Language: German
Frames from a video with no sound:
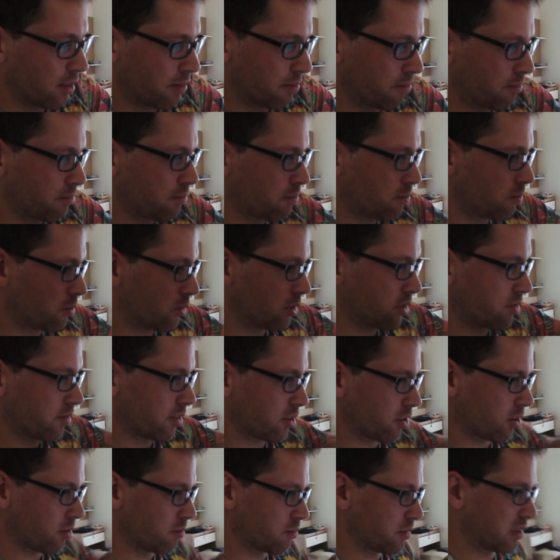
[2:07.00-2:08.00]
Ähm, müssen
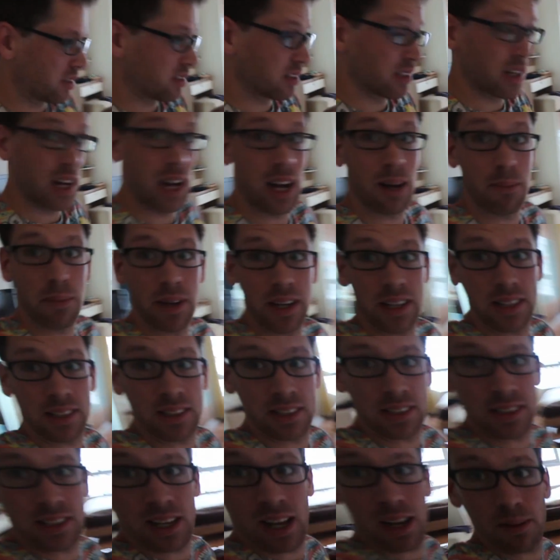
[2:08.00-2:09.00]
wir noch ein bisschen
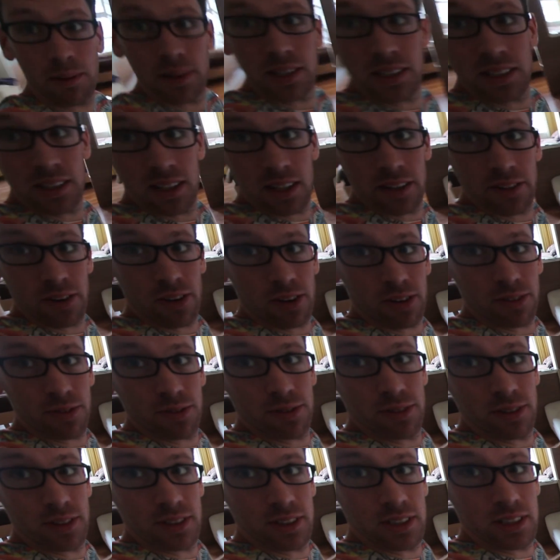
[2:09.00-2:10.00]
arbeiten. Ich arbeite ja noch
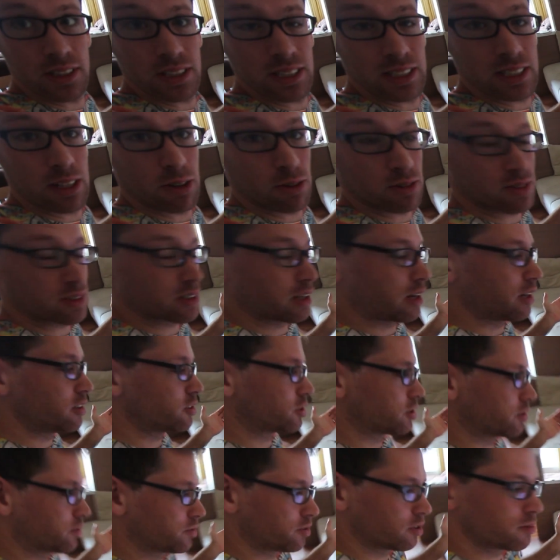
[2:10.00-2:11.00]
für die
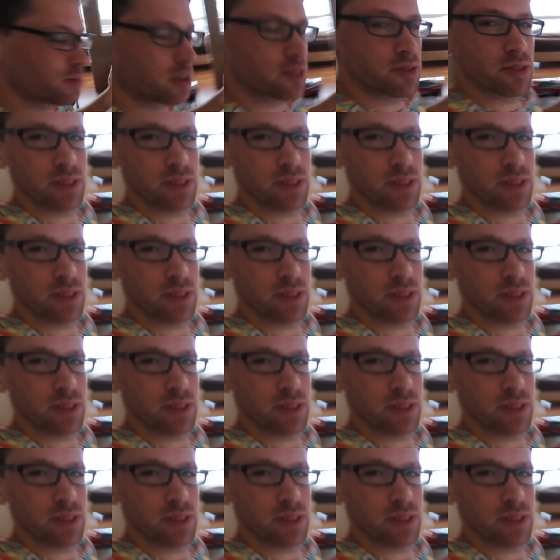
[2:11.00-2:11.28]
australische Firma,